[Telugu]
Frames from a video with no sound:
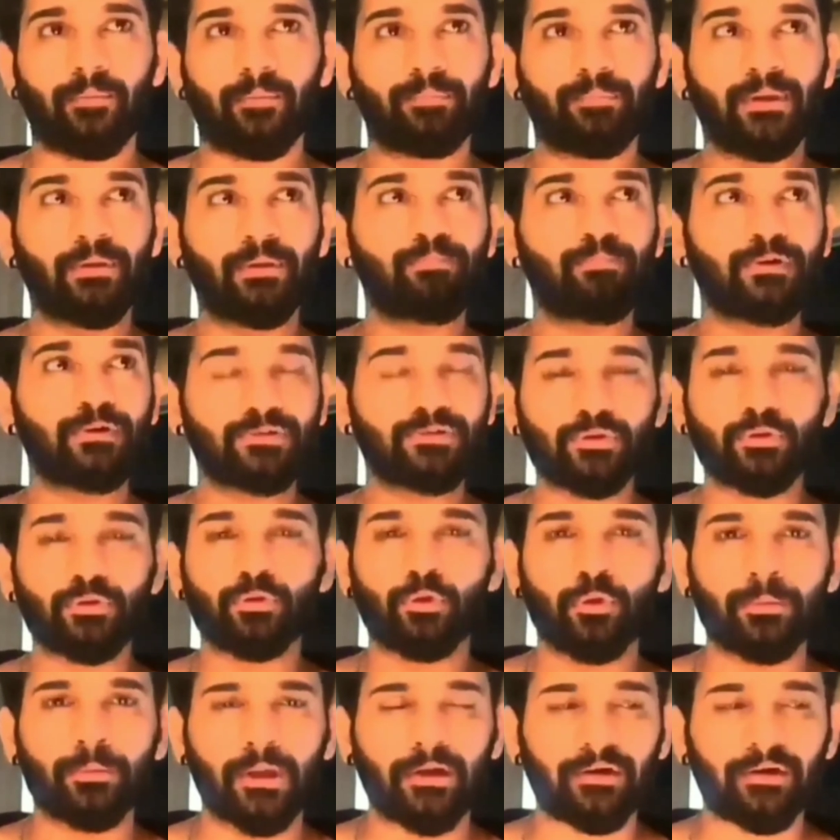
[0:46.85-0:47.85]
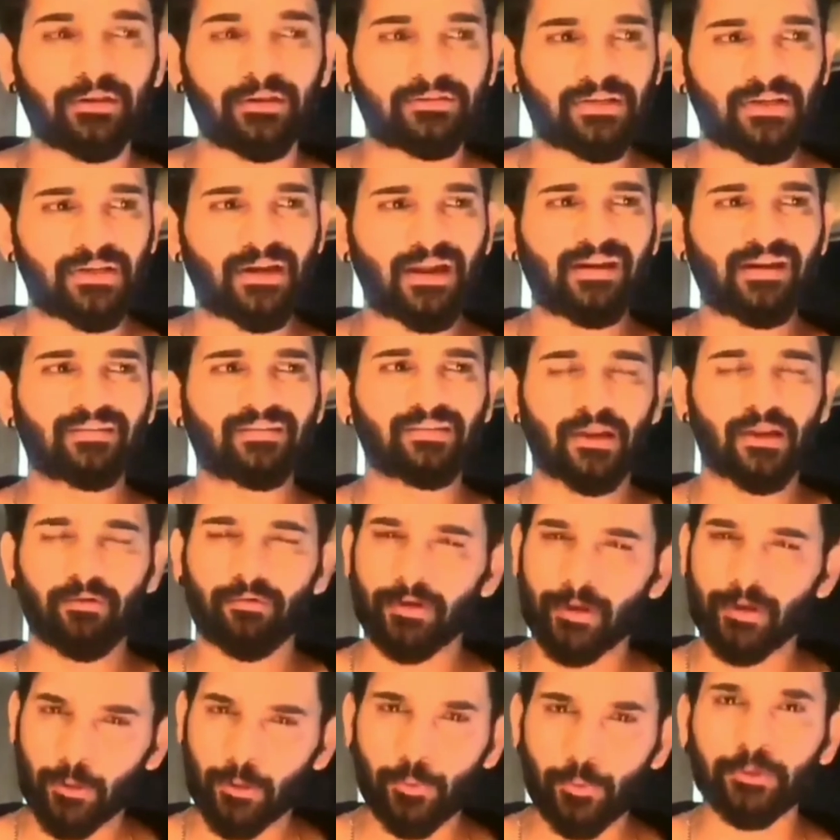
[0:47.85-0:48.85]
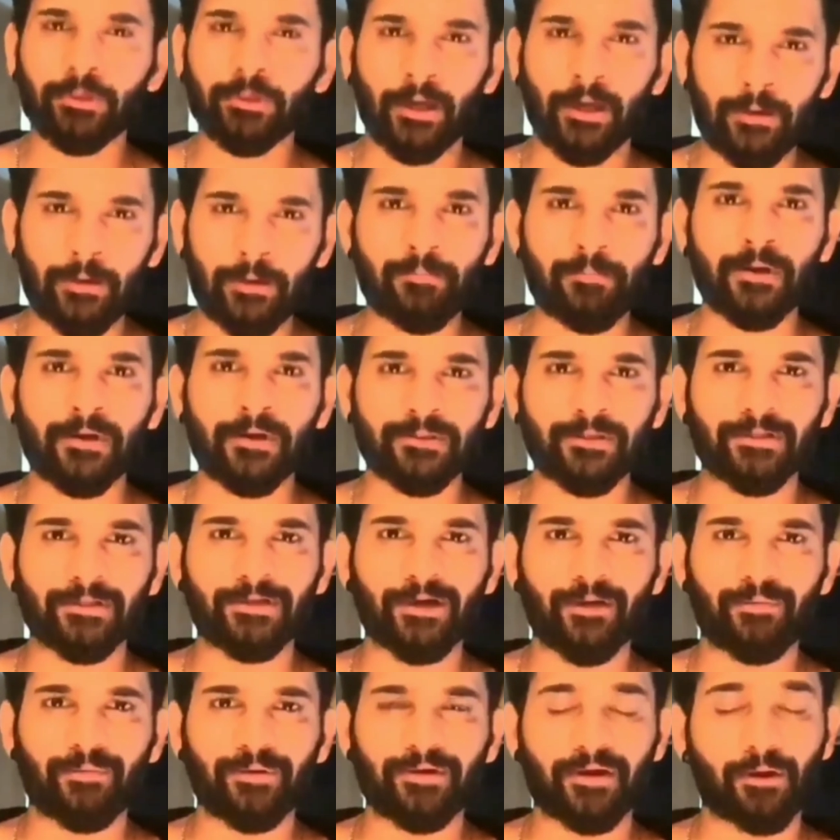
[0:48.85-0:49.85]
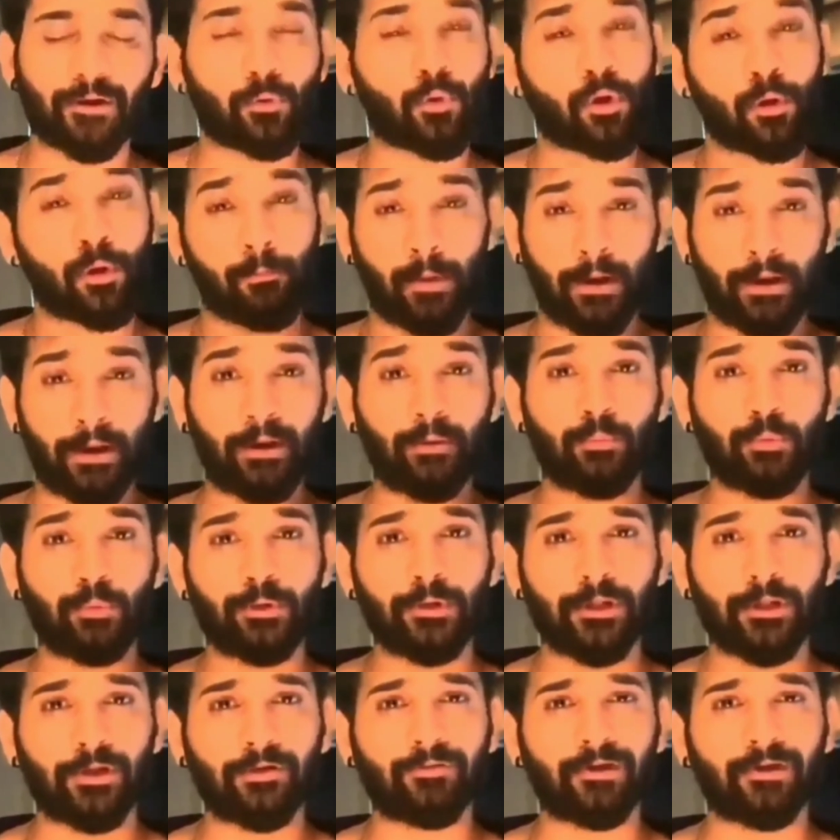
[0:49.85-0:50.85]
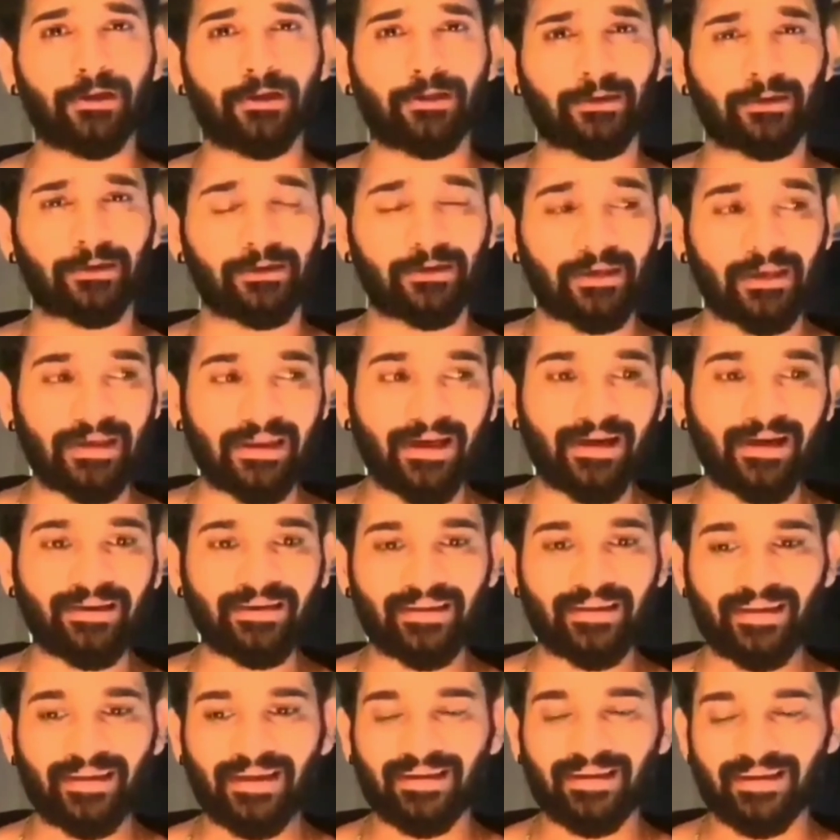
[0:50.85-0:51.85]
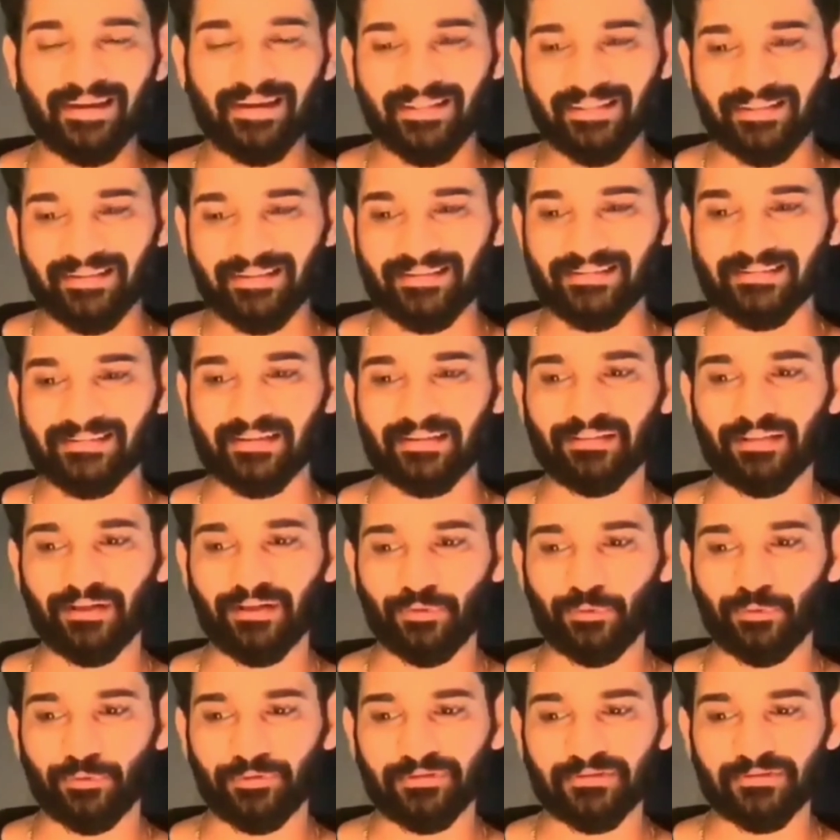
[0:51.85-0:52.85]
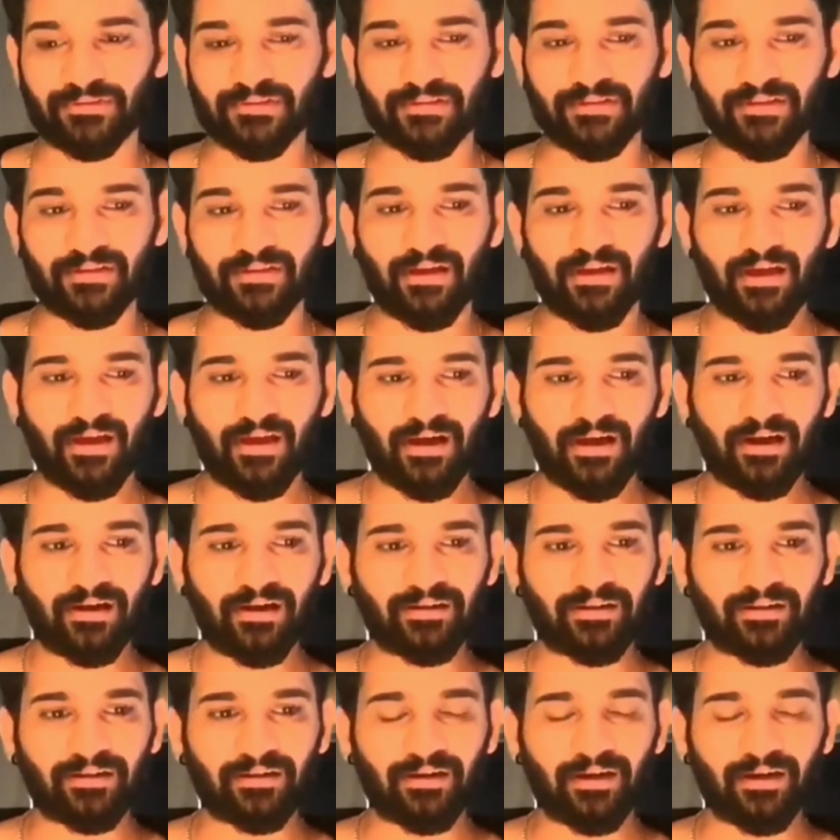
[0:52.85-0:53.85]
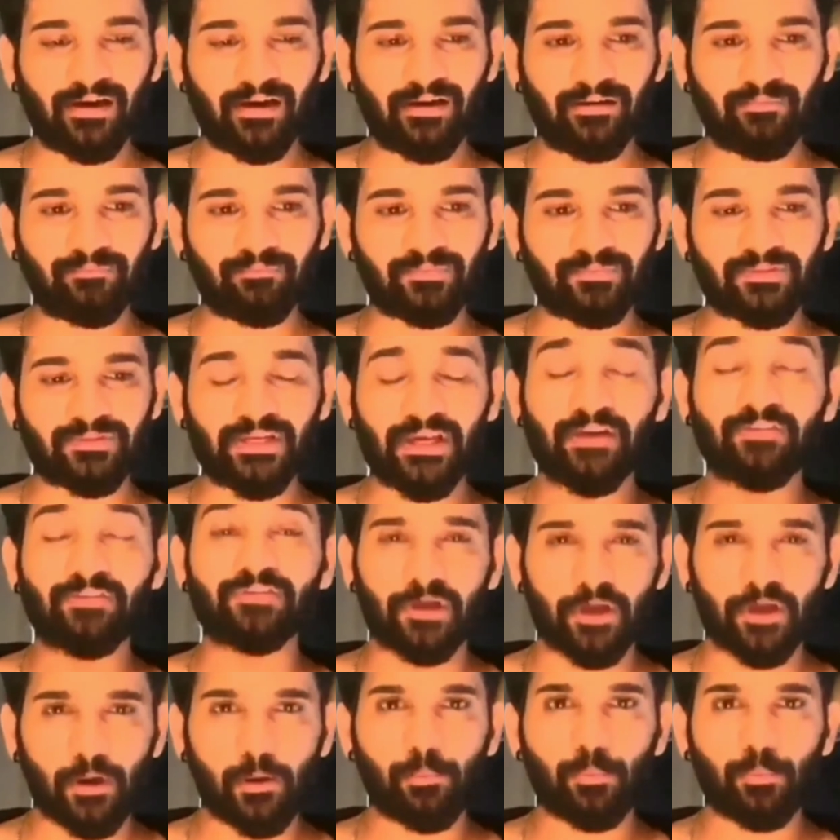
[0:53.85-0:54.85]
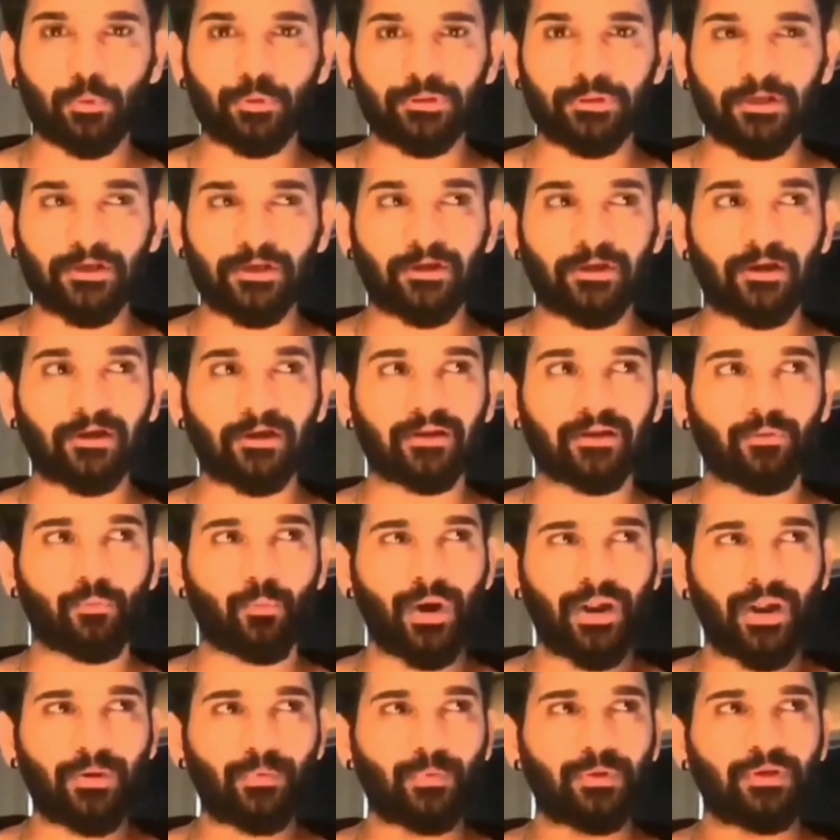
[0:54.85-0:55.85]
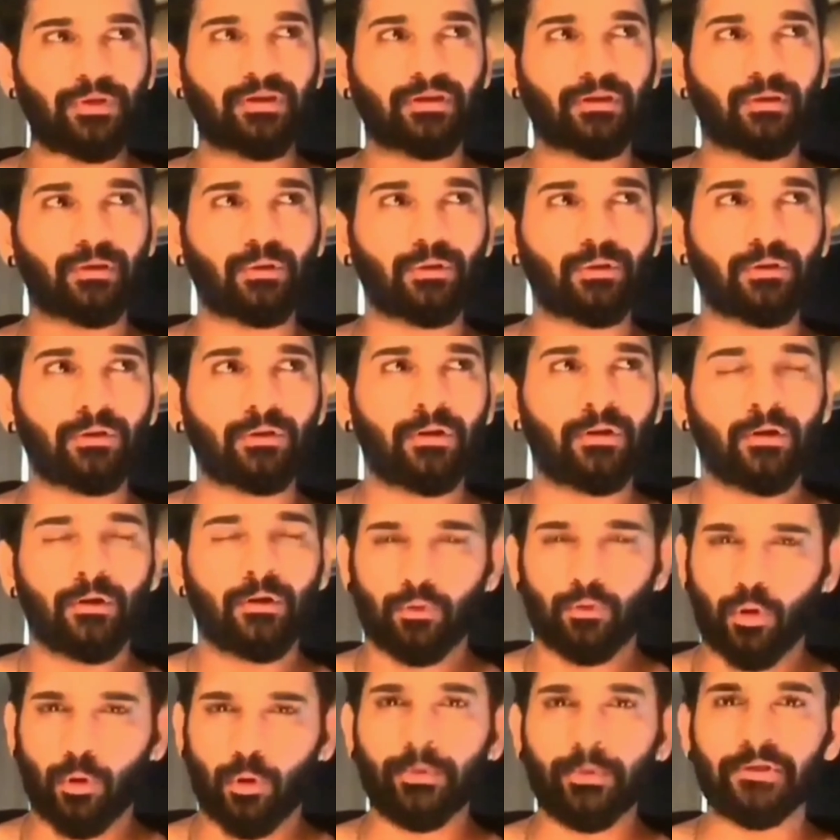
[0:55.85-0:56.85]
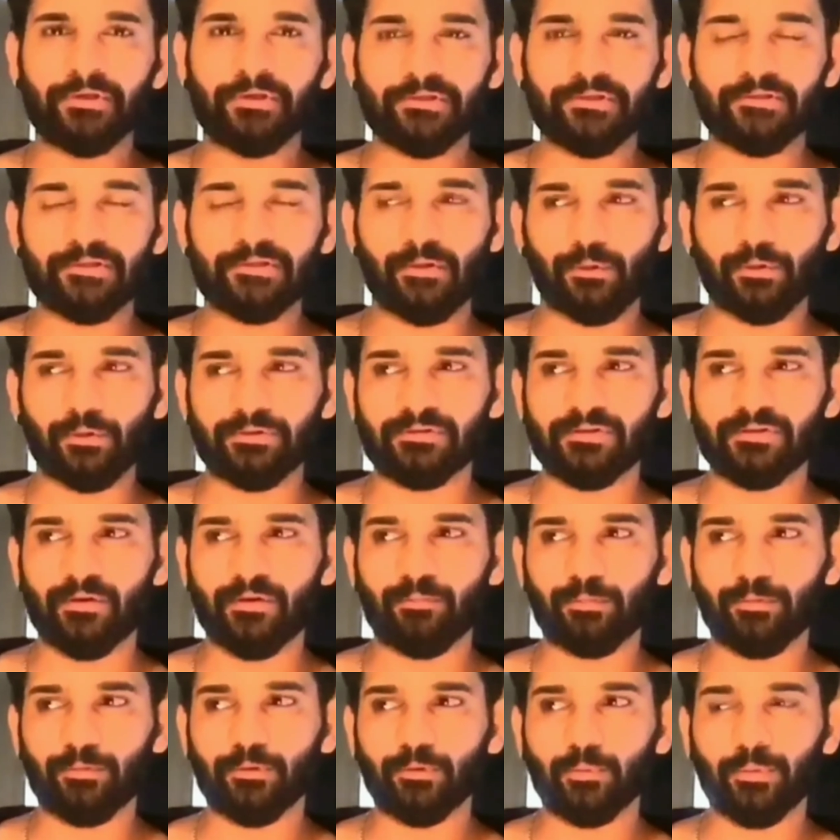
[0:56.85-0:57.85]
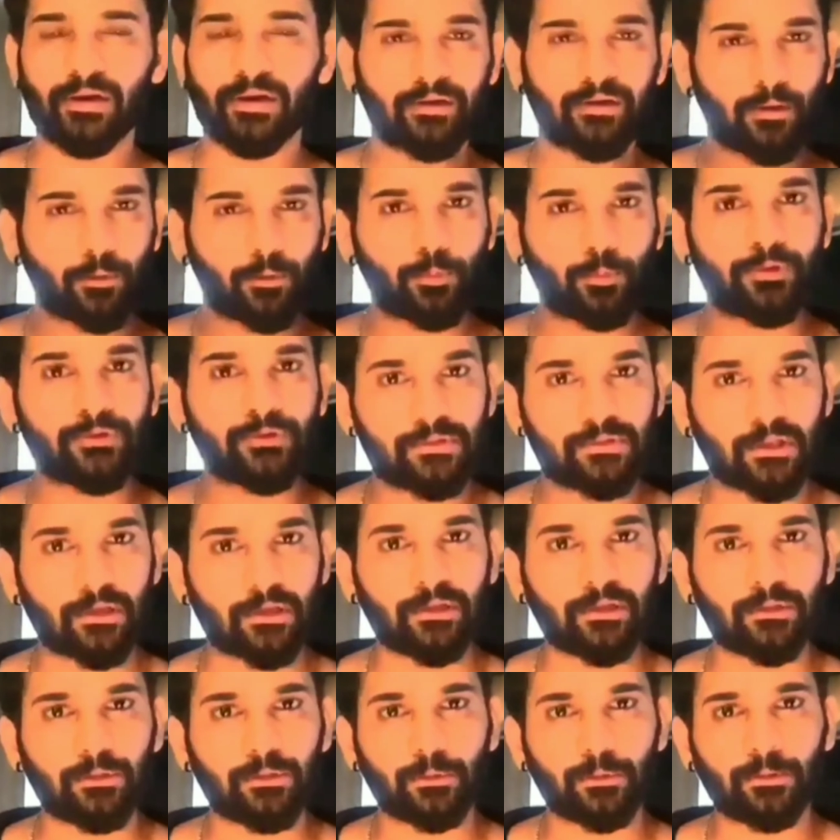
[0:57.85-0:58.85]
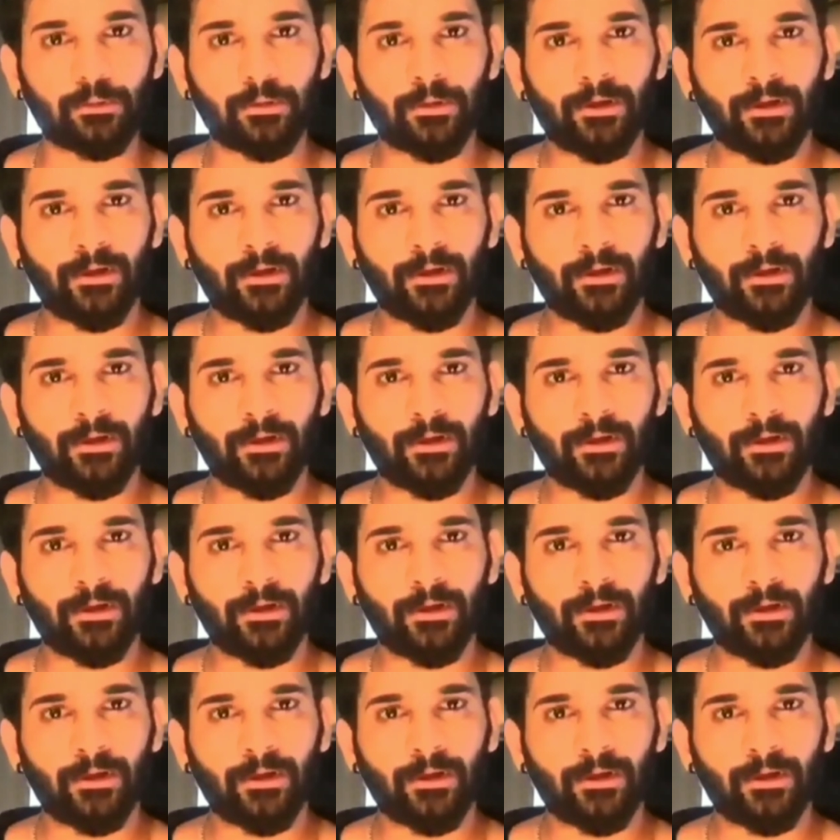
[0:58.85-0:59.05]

పీపుల్ షుడ్ నో మీ అంటే జనాలకు తెలవడం కూడా టైం పడుతుంది కాబట్టి నాకు ఒక భయం ఉండే వాళ్ళకి ఎలా ఎలా ఎలా తెలుస్తుంది నా గురించి అంటే సేవ్ uh, చేయకపోతే అంటే వన్ వీక్లో నామినేషన్స్లోకి వచ్చినప్పుడు వాళ్ళకి నా గురించి తెలియదు